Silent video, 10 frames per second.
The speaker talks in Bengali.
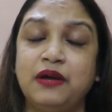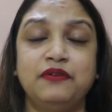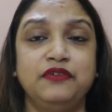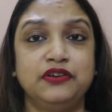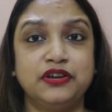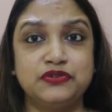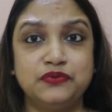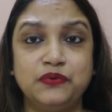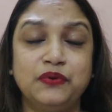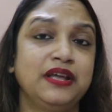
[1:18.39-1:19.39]
আমরা ভিডিওটা
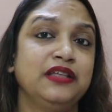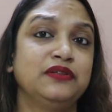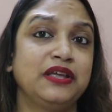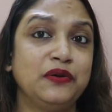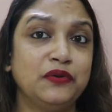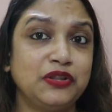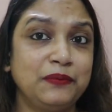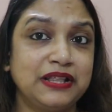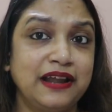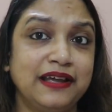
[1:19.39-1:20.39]
শুরু করি কিন্তু কি করতে
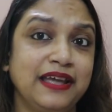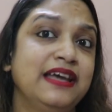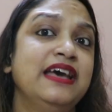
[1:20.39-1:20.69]
হবে তার আগে